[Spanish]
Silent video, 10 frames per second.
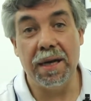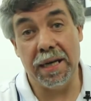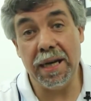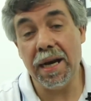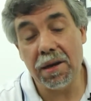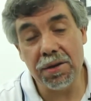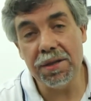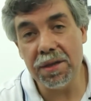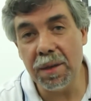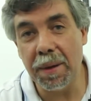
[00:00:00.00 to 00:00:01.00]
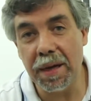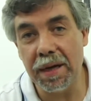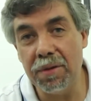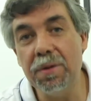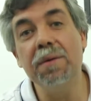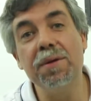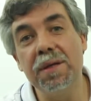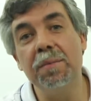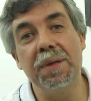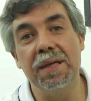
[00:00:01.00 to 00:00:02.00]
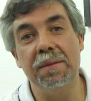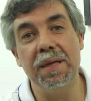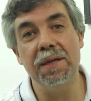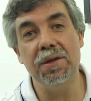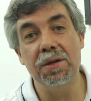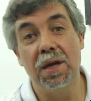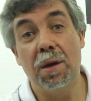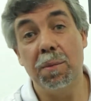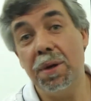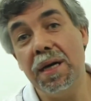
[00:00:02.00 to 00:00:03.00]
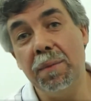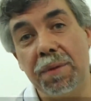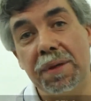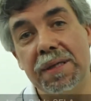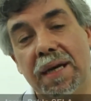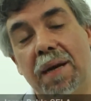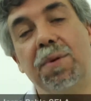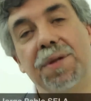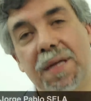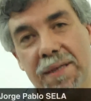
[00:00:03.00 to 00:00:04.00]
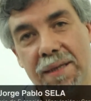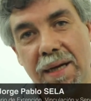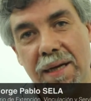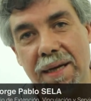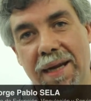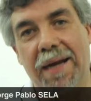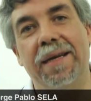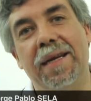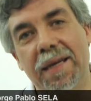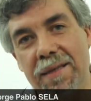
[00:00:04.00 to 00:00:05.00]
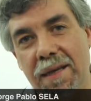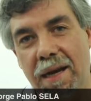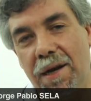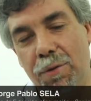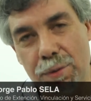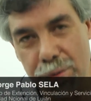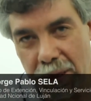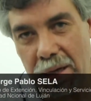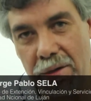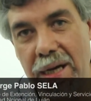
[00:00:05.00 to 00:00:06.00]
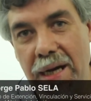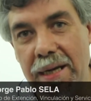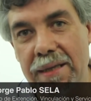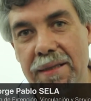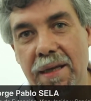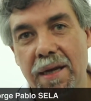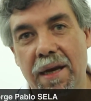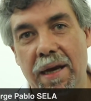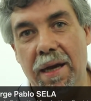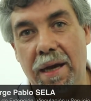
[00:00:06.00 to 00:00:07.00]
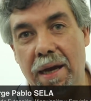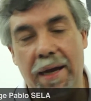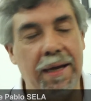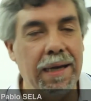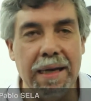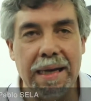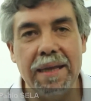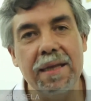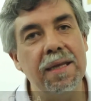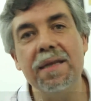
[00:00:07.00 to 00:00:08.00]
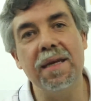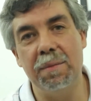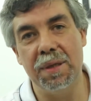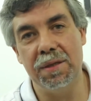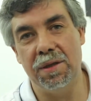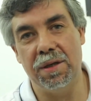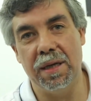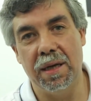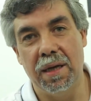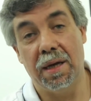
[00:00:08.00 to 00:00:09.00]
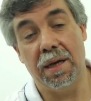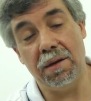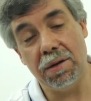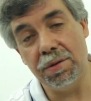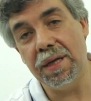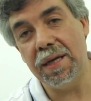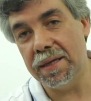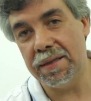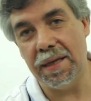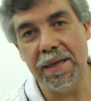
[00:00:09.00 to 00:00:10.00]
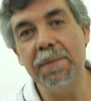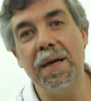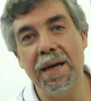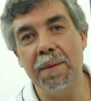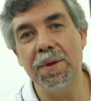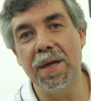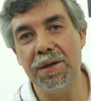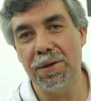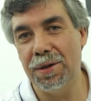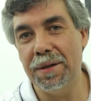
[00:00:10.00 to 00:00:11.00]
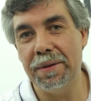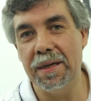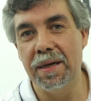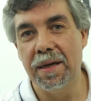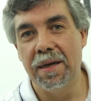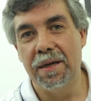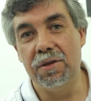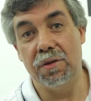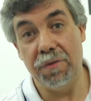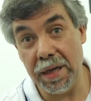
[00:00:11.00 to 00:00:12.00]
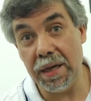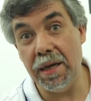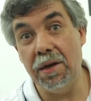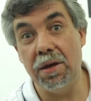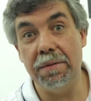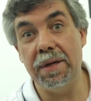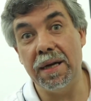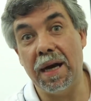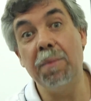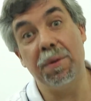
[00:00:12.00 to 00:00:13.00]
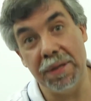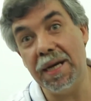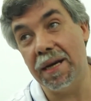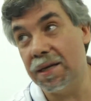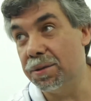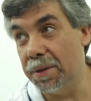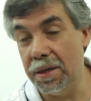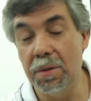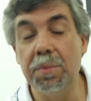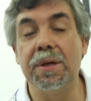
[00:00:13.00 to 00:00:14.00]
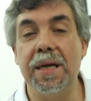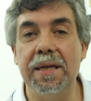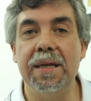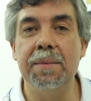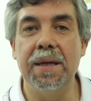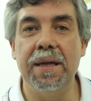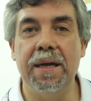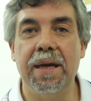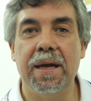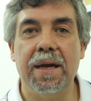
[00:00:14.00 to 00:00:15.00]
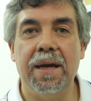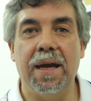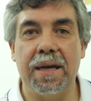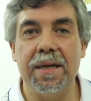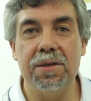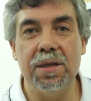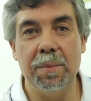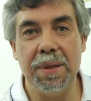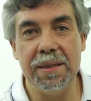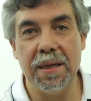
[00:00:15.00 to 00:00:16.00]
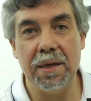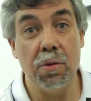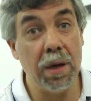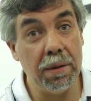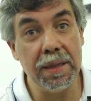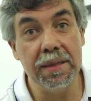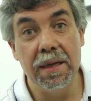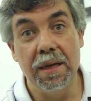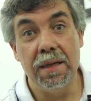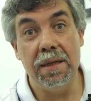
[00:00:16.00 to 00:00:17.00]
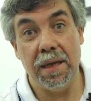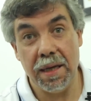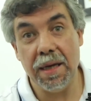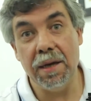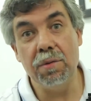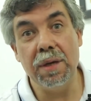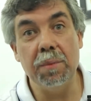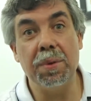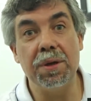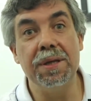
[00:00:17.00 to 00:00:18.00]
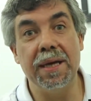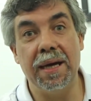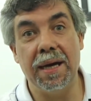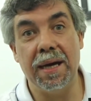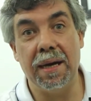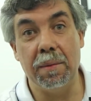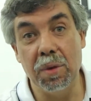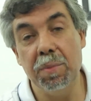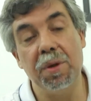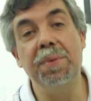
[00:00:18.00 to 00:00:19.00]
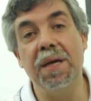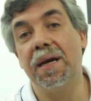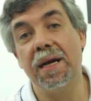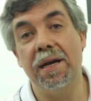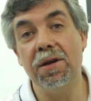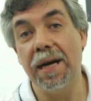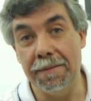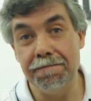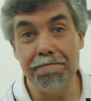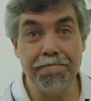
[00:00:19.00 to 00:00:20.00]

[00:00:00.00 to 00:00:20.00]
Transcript: generar las condiciones para que nuevos emprendimientos puedan aprovechar el potencial y la riqueza de las culturas locales eh, en las distintas dimensiones. Creo que ustedes el tema de la moda, esto lo deben sufrir y lo deben aprovechar a su vez, ¿no? porque el tema de la creación de empresas nuevas tiene una impronta muy propia de raíz local.